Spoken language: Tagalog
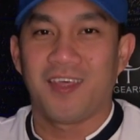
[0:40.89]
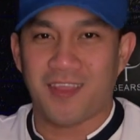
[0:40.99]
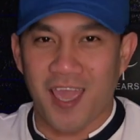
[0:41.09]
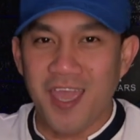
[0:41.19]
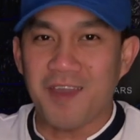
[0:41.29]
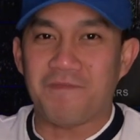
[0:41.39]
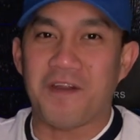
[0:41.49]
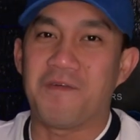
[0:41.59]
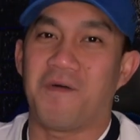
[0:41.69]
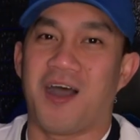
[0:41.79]
Thank you
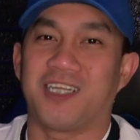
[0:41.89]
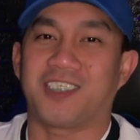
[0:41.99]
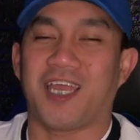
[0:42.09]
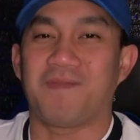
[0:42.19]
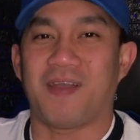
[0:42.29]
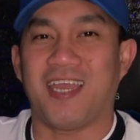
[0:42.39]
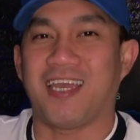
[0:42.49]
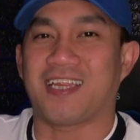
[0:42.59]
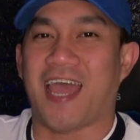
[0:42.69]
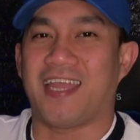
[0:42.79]
for watching and
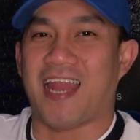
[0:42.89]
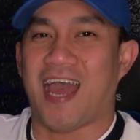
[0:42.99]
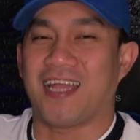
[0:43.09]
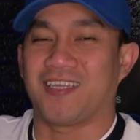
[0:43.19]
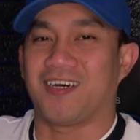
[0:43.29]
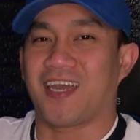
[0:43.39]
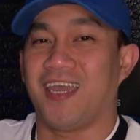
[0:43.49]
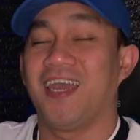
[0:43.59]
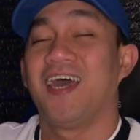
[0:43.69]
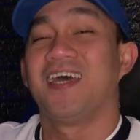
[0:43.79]
maging tayong lahat,
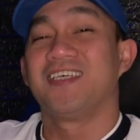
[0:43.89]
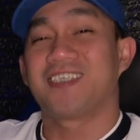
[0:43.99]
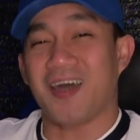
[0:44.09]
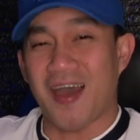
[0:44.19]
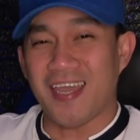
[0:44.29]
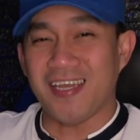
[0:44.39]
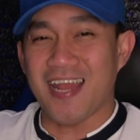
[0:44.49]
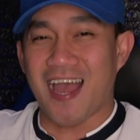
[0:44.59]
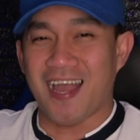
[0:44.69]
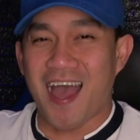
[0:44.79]
okay? So,
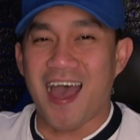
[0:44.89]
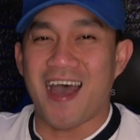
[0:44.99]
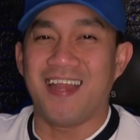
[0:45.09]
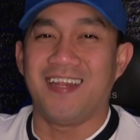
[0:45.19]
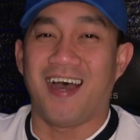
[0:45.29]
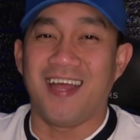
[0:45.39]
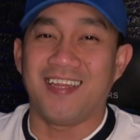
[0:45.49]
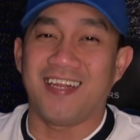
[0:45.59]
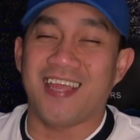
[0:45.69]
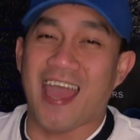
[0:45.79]
ayun na nga,
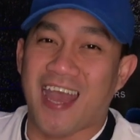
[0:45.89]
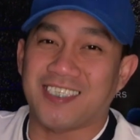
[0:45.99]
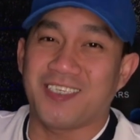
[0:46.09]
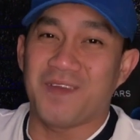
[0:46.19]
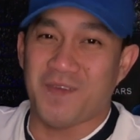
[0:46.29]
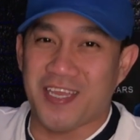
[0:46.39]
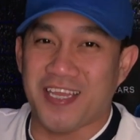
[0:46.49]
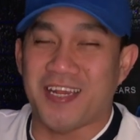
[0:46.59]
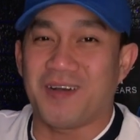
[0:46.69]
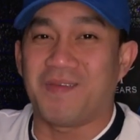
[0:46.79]
another reaction
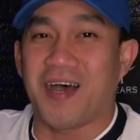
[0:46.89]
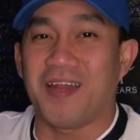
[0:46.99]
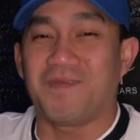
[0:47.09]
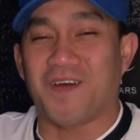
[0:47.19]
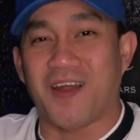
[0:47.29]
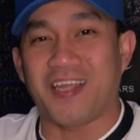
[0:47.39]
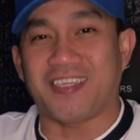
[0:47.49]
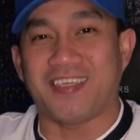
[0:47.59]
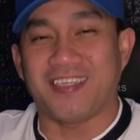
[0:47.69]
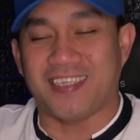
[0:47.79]
video naman for
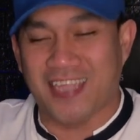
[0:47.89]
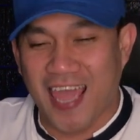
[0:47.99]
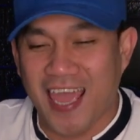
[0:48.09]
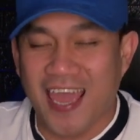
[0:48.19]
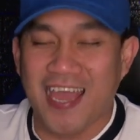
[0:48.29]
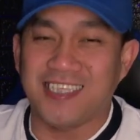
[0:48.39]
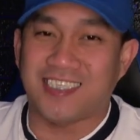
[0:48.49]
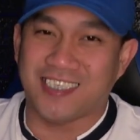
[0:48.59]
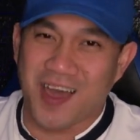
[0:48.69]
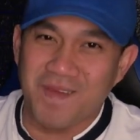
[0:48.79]
today. And
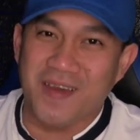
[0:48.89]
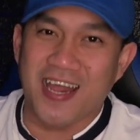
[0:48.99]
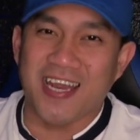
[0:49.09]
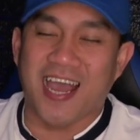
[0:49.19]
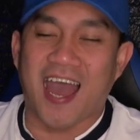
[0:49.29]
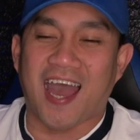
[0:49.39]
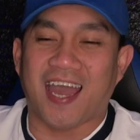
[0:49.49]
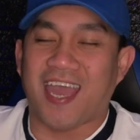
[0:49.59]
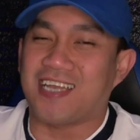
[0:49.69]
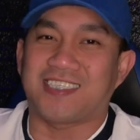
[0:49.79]
sobrang
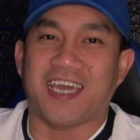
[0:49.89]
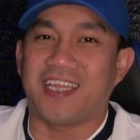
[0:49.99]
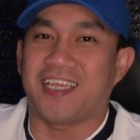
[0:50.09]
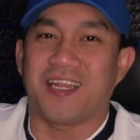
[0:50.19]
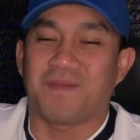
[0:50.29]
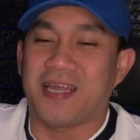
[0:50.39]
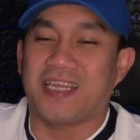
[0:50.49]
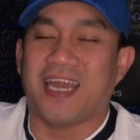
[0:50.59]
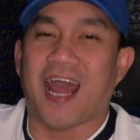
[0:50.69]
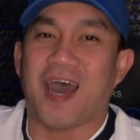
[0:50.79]
nakaka-excite na
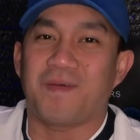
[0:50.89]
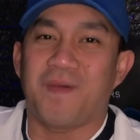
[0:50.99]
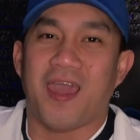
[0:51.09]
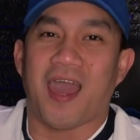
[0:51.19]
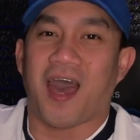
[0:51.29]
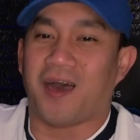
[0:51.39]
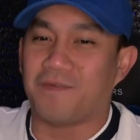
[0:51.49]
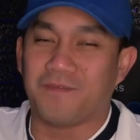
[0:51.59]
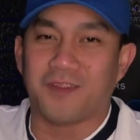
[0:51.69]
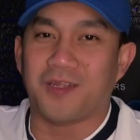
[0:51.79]
naman. Grabe,
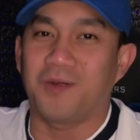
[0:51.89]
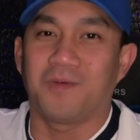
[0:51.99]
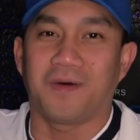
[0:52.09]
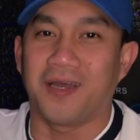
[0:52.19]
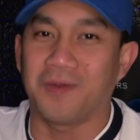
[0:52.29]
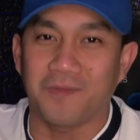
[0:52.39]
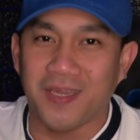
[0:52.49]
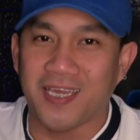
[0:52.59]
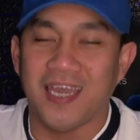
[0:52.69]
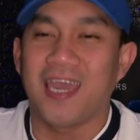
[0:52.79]
after one
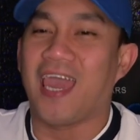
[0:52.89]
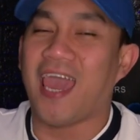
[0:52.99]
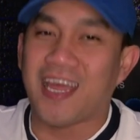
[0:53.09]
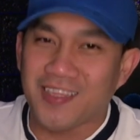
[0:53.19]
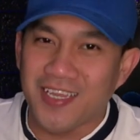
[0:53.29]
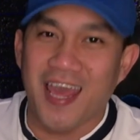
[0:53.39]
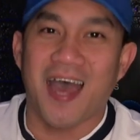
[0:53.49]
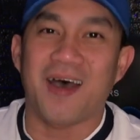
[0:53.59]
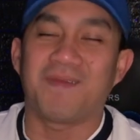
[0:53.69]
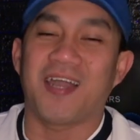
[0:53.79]
week, Eto
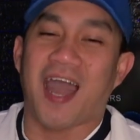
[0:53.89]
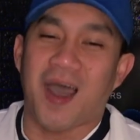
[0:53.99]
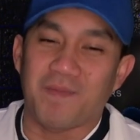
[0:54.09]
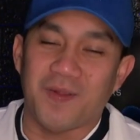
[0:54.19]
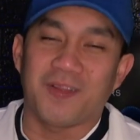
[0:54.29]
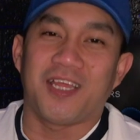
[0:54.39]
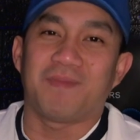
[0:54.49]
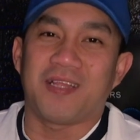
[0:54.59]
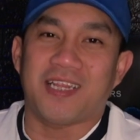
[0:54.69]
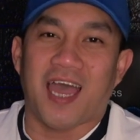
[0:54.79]
na, mag upload na
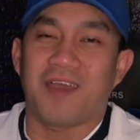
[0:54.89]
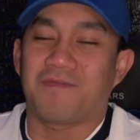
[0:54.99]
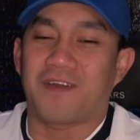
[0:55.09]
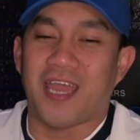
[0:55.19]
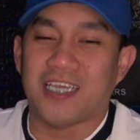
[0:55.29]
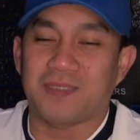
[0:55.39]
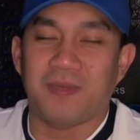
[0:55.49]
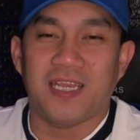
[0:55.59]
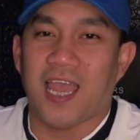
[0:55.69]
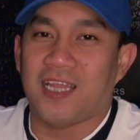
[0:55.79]
naman tayo for
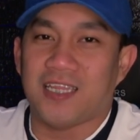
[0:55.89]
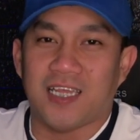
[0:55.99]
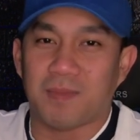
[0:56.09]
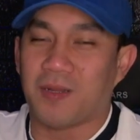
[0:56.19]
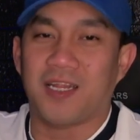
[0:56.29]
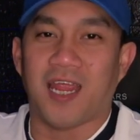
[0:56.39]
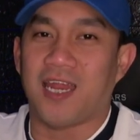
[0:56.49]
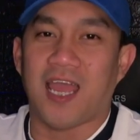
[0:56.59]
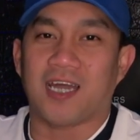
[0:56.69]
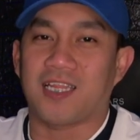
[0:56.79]
SB19 at
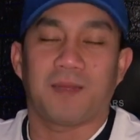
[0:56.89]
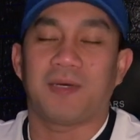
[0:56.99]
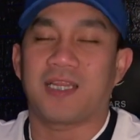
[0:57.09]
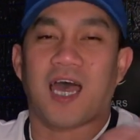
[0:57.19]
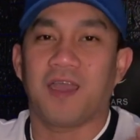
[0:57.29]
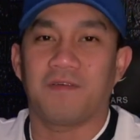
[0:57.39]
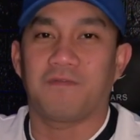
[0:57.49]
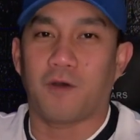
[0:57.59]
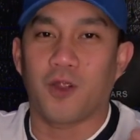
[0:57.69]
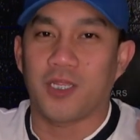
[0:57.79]
pag-react na naman tayo
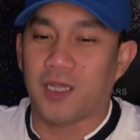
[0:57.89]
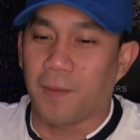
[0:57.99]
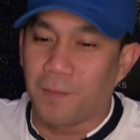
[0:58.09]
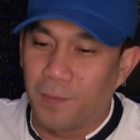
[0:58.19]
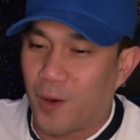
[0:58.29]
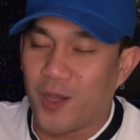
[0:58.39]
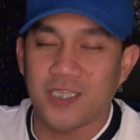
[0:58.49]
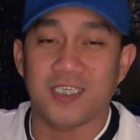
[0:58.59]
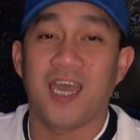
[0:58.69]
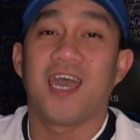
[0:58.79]
for The
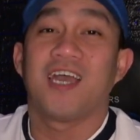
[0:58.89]
Boys.